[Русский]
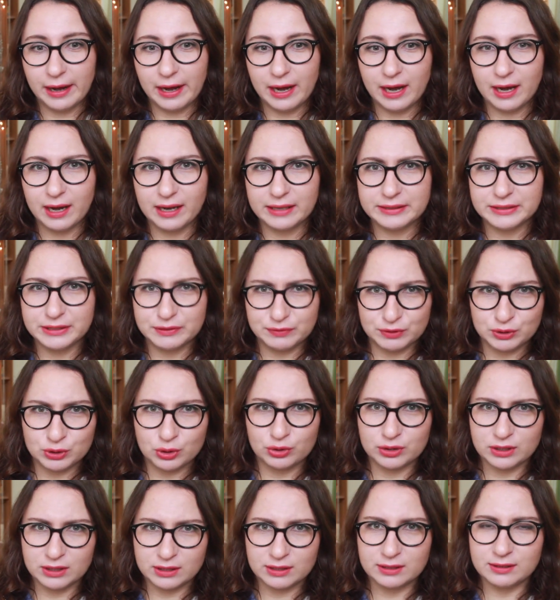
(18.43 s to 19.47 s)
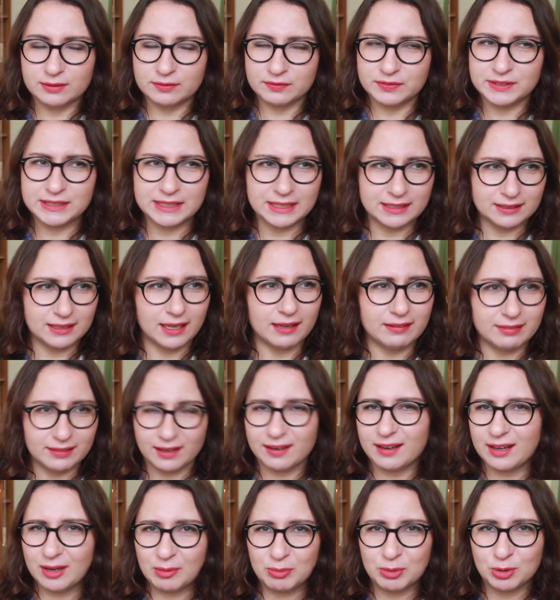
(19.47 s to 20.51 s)
а, не все всегда
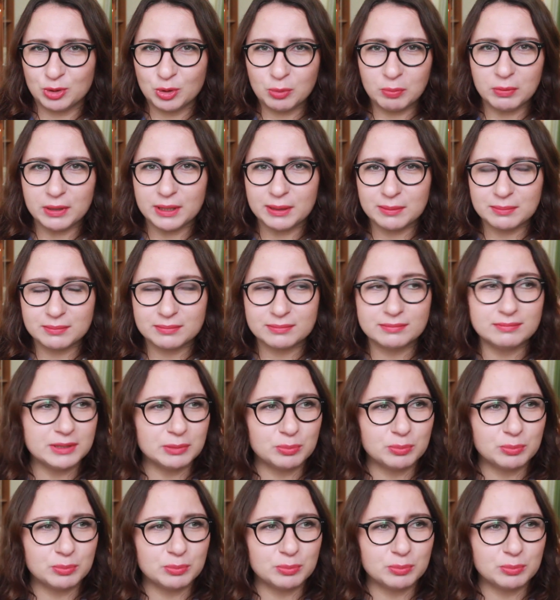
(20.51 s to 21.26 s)
так, как мы думаем.